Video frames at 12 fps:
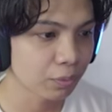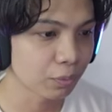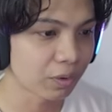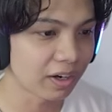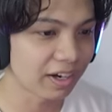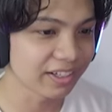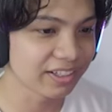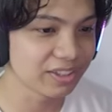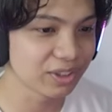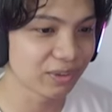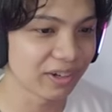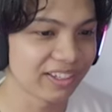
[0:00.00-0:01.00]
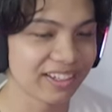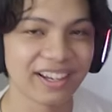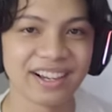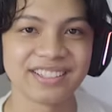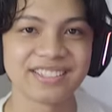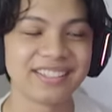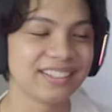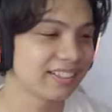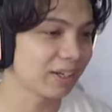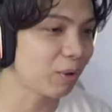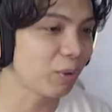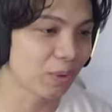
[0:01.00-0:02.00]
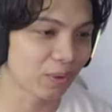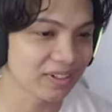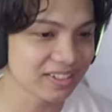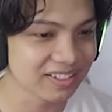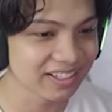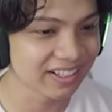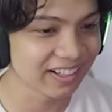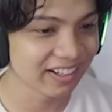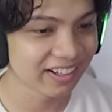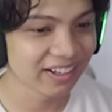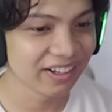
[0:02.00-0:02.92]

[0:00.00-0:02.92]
Wah, ini jiwanya yang asli terkurung di sini ya.